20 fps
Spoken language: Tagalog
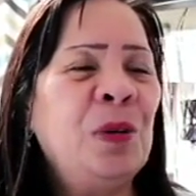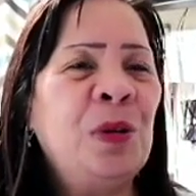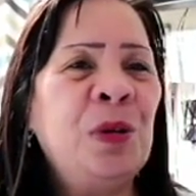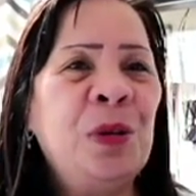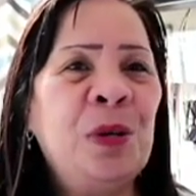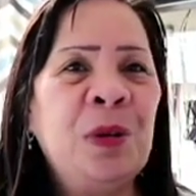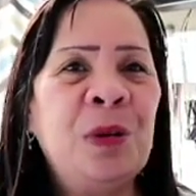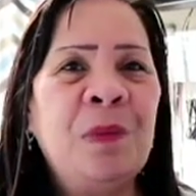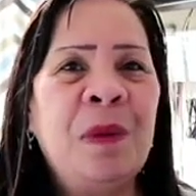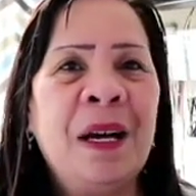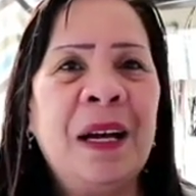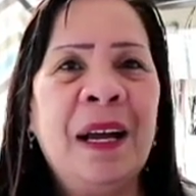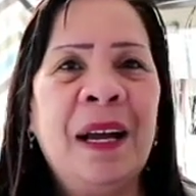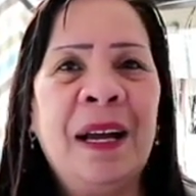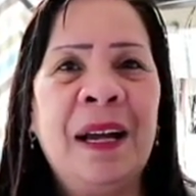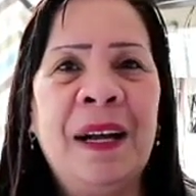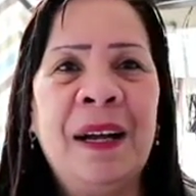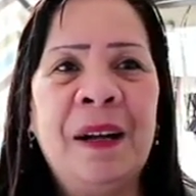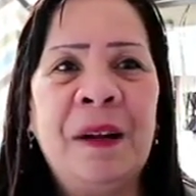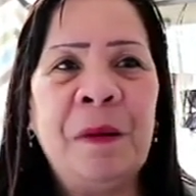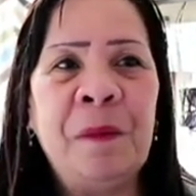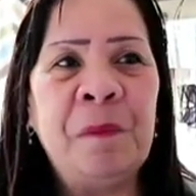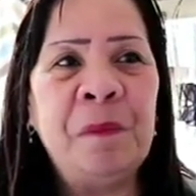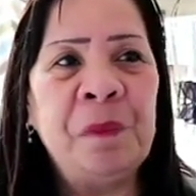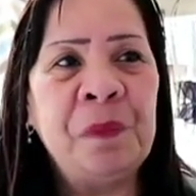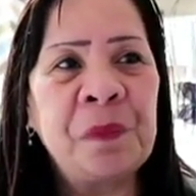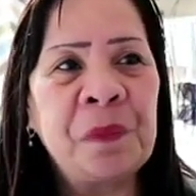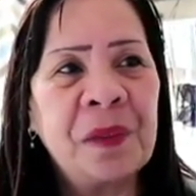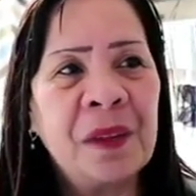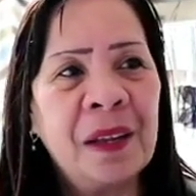yung mga
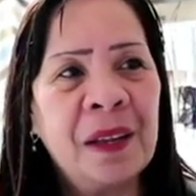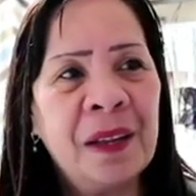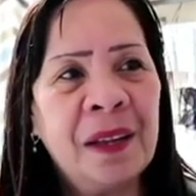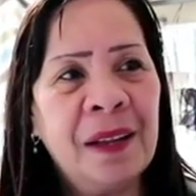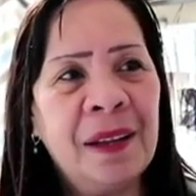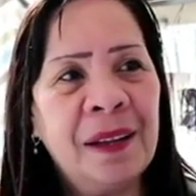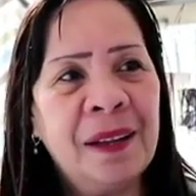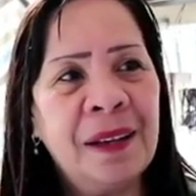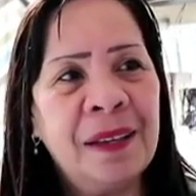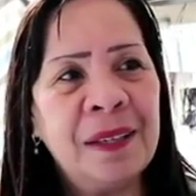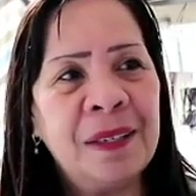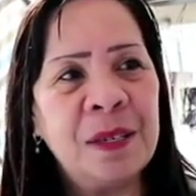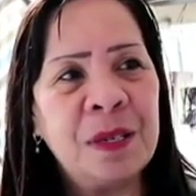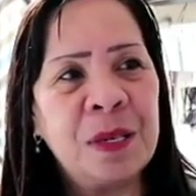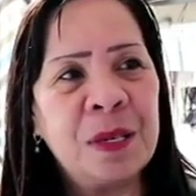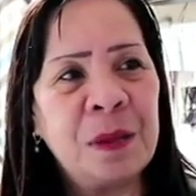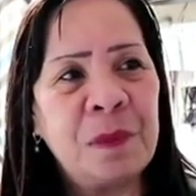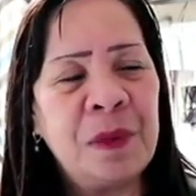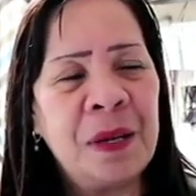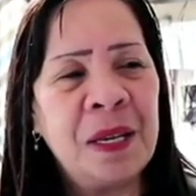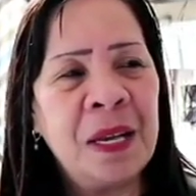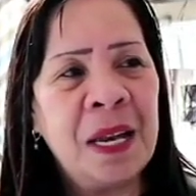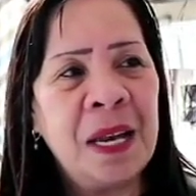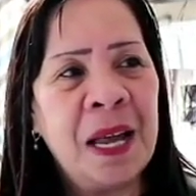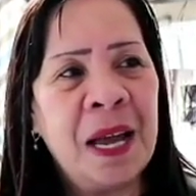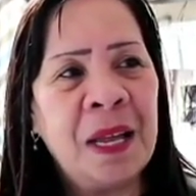sabihin